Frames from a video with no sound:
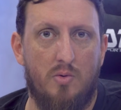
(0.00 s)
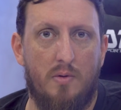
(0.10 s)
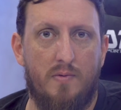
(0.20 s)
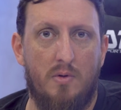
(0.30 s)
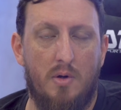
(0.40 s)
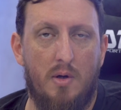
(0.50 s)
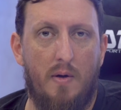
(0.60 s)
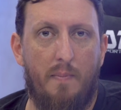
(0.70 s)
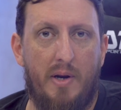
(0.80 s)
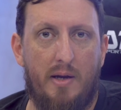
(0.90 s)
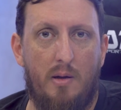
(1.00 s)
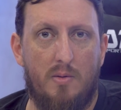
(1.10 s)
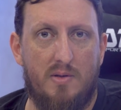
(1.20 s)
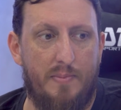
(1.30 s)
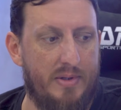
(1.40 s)
novo para aquilo
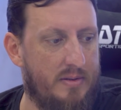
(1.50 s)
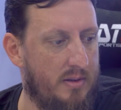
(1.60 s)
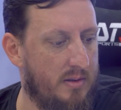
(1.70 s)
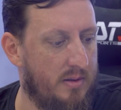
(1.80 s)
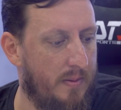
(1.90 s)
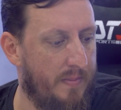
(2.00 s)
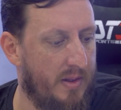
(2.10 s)
que você precisa.